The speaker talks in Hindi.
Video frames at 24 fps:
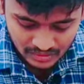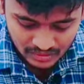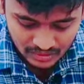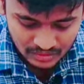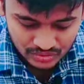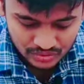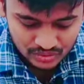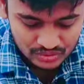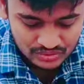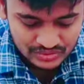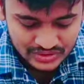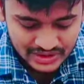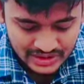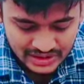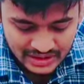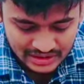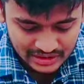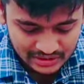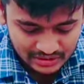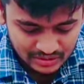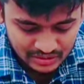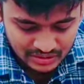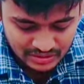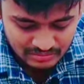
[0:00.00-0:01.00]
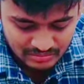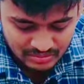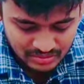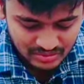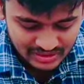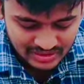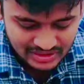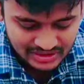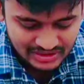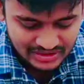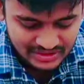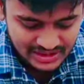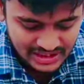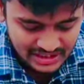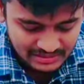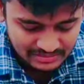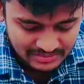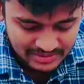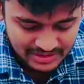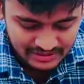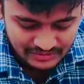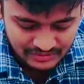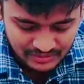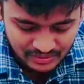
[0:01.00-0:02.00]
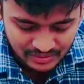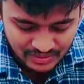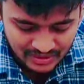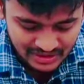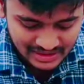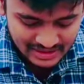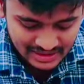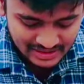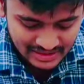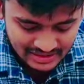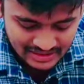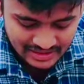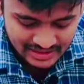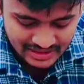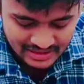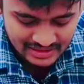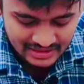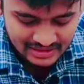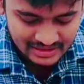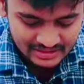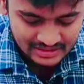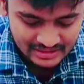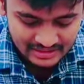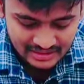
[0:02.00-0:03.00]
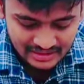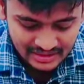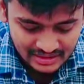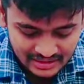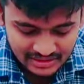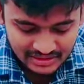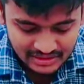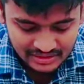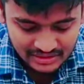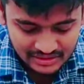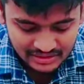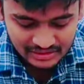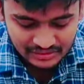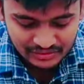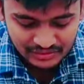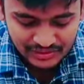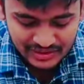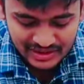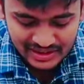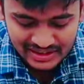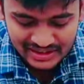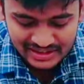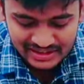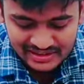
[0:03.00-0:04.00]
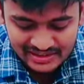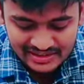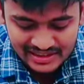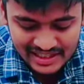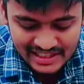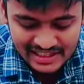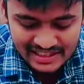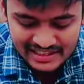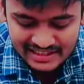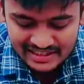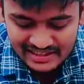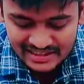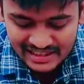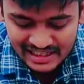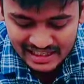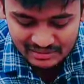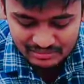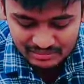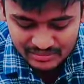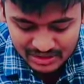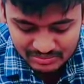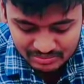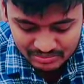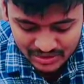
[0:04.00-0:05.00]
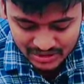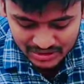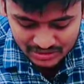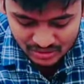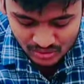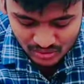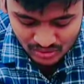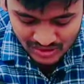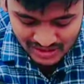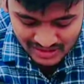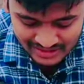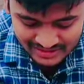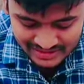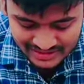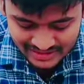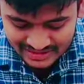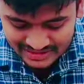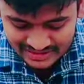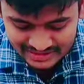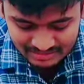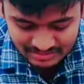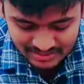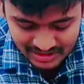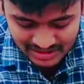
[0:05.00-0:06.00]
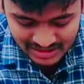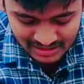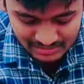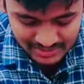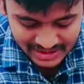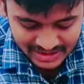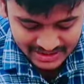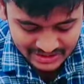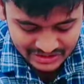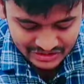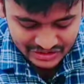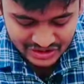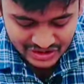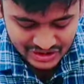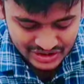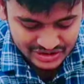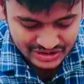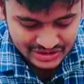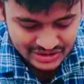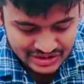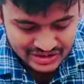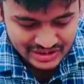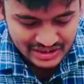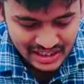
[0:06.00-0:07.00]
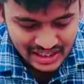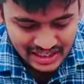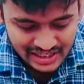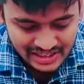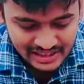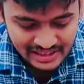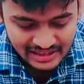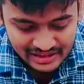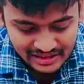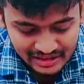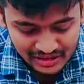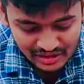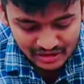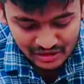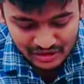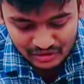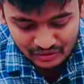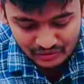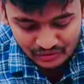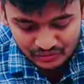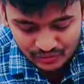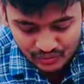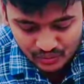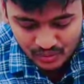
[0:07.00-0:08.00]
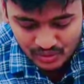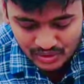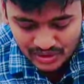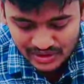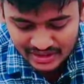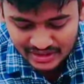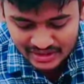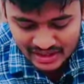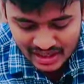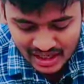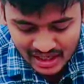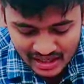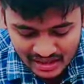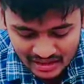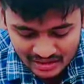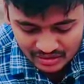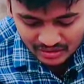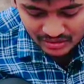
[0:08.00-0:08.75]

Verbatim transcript: और दूसरी कड़ी को हमको इस टाइप से फोल्ड करना है फिर यही क्रिया हम तब तक दोहराते हैं जब तक हमारी चेन क्या है फोल्ड ना